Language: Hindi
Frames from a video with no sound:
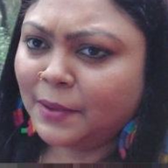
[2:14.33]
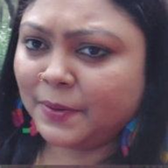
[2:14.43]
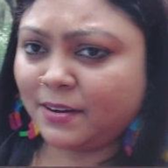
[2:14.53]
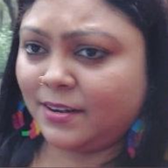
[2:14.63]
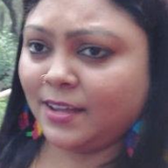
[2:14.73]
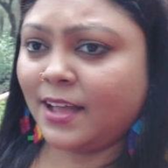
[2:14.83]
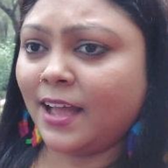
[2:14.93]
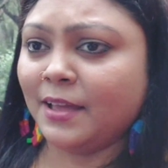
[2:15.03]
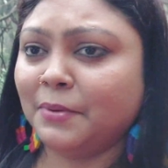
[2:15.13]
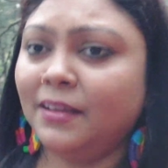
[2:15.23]
एक पराठा
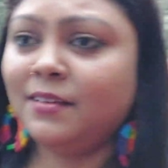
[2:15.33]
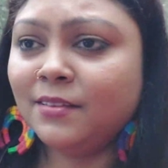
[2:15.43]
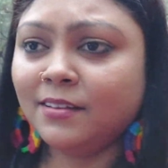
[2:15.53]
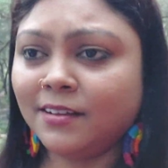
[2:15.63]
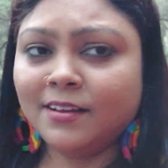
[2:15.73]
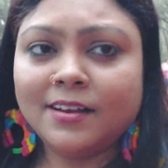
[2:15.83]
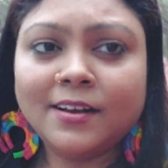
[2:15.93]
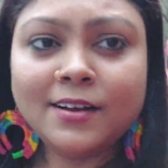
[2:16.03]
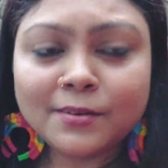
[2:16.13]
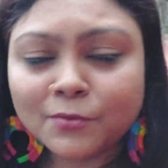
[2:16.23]
खाया भाई
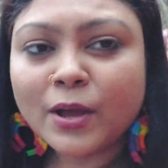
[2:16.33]
वो